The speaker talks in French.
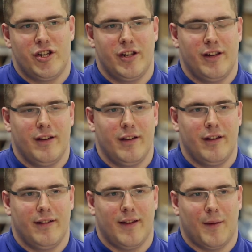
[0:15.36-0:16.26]

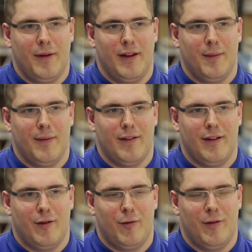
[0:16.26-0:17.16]
J'ai terminé mes
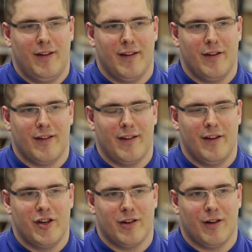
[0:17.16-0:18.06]
études il y a de
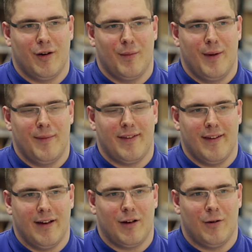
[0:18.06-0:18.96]
déjà quand même
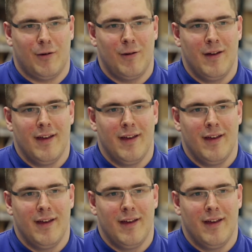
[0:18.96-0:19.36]
5 ans